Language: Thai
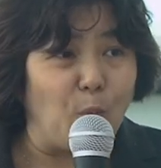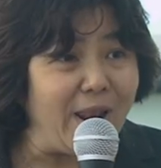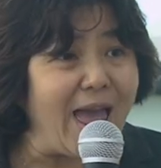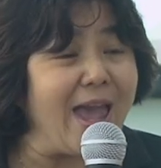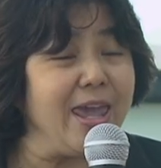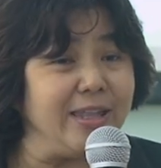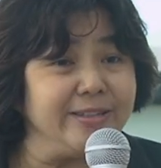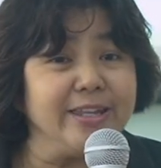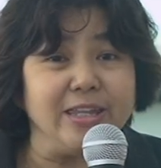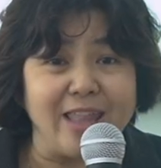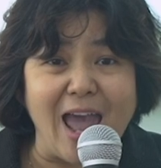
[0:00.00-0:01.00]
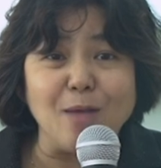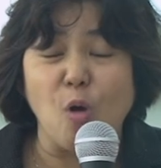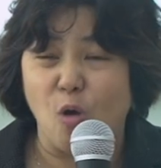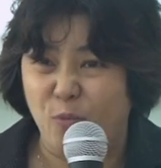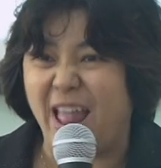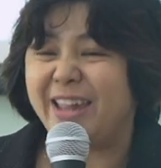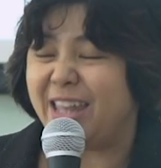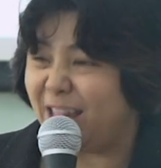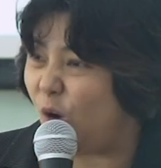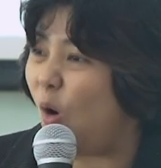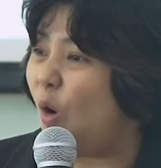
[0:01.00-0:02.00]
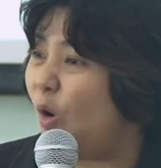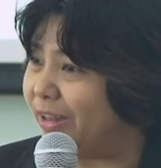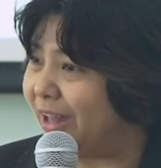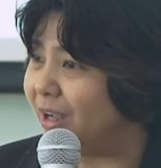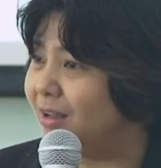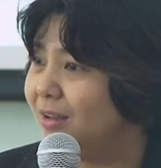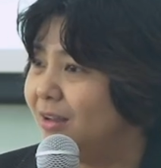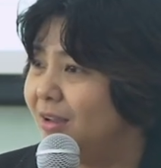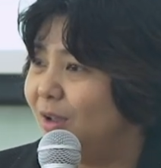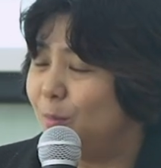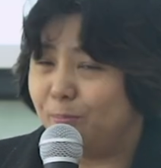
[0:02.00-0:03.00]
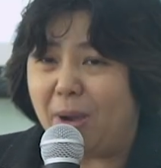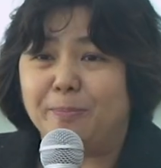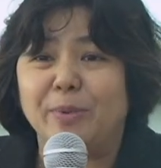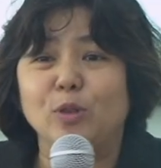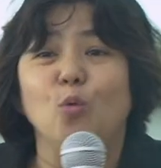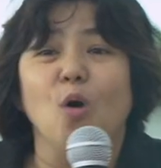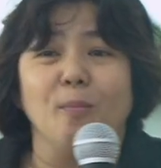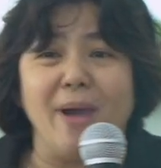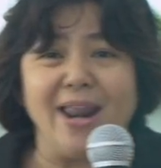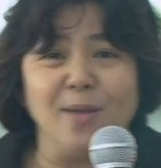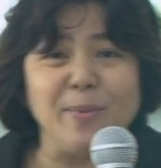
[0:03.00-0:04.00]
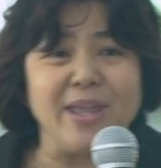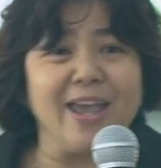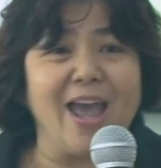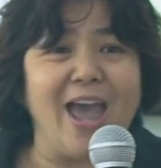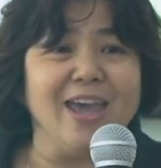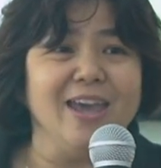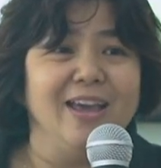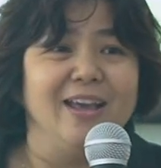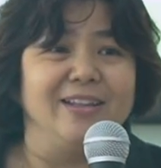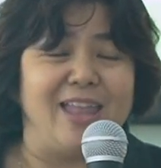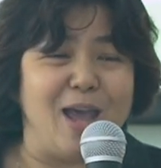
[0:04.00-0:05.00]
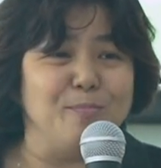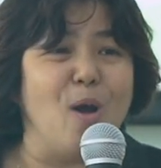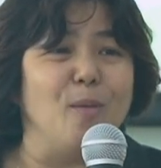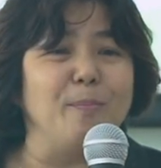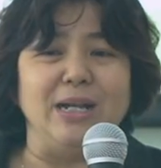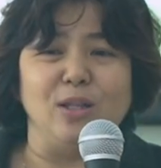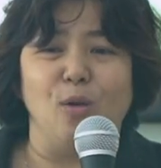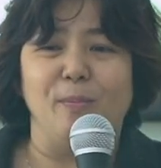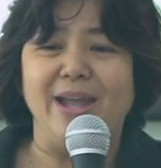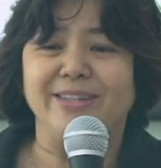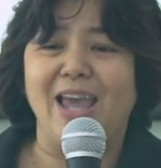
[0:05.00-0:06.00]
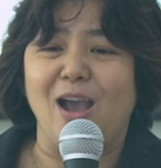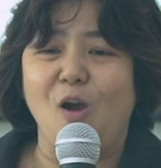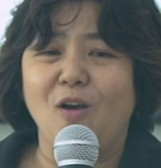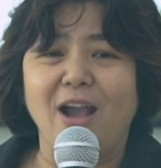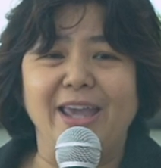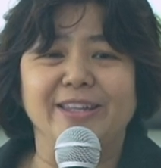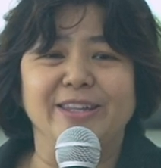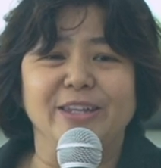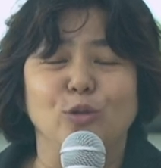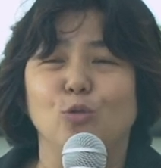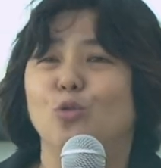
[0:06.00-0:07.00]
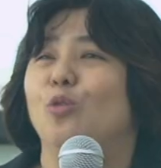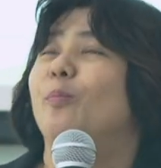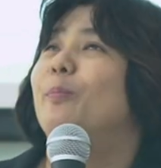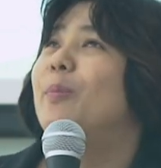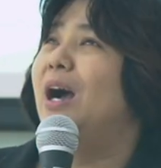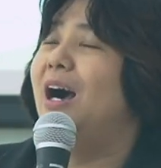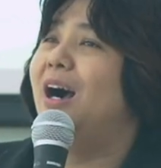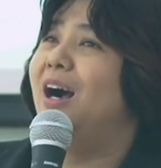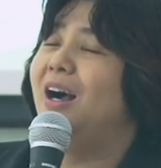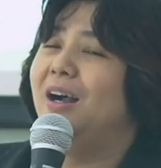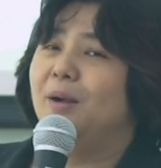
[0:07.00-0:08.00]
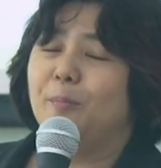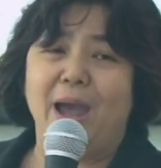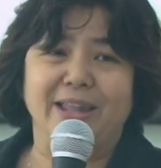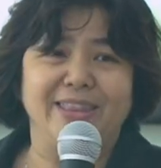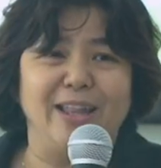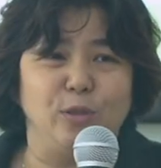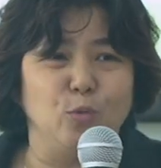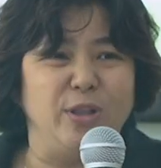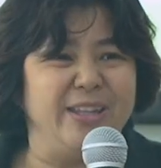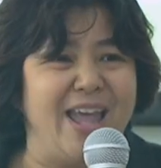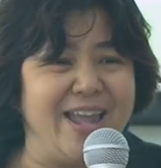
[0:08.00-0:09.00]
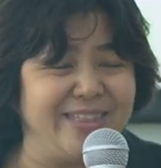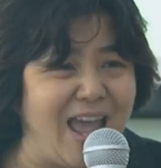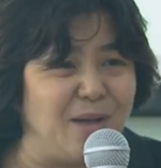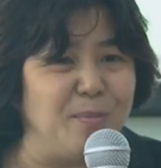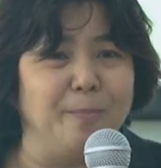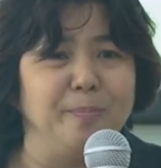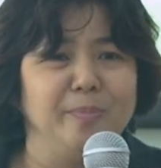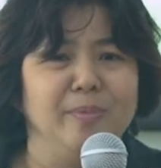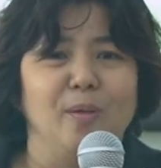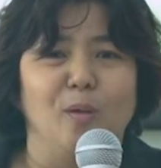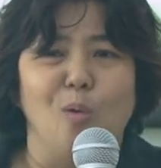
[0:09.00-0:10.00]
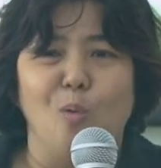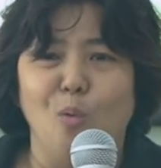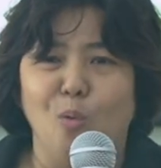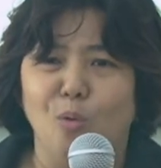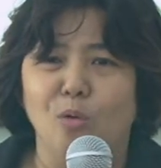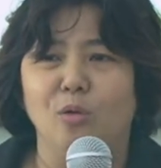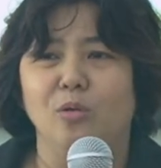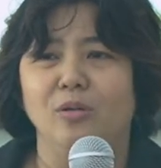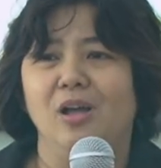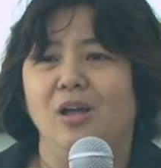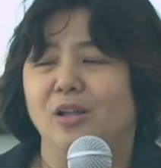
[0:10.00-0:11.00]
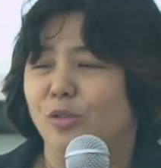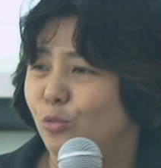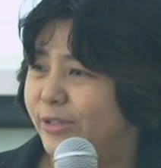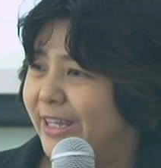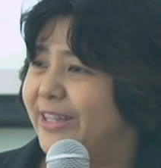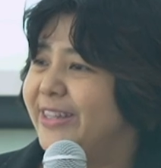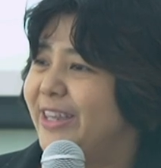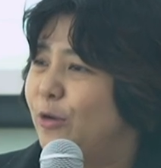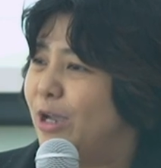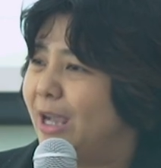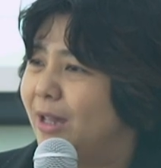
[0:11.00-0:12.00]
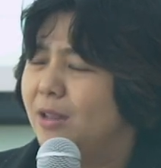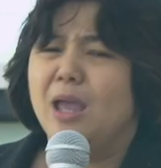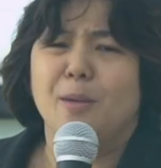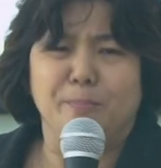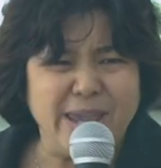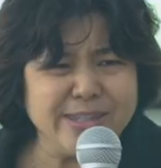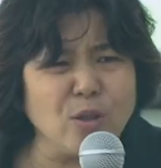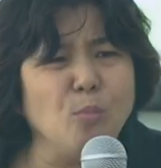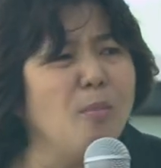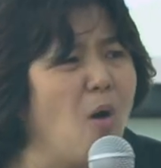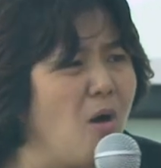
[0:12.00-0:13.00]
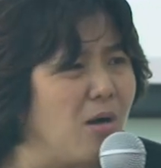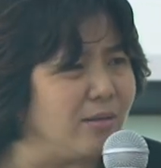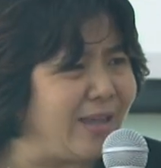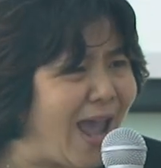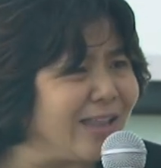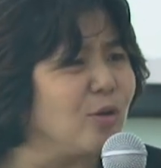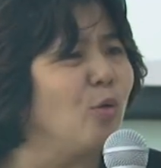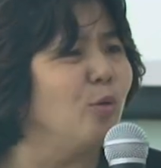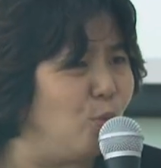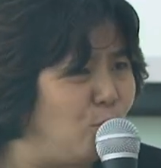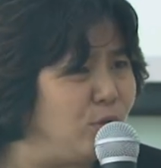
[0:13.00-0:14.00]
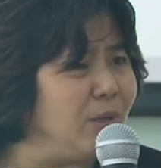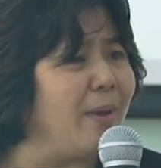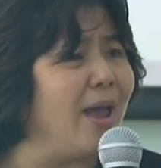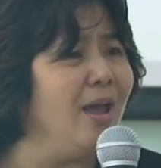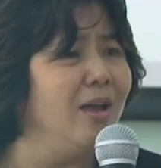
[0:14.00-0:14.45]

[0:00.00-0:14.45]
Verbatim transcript: เวลาเห็นสีหน้าหมอเวลาในละครอ่ะเปิดประตูออกมาแล้วเป็นไงคะถ้าหมอเปิดออกมาจากห้อง ICU ผ่าตัดด่วนแล้วหน้าตาแบบโอ้โหดูซีเซียวอย่างนั้นไม่ต้องบอกญาติก็รู้ใช่ไหม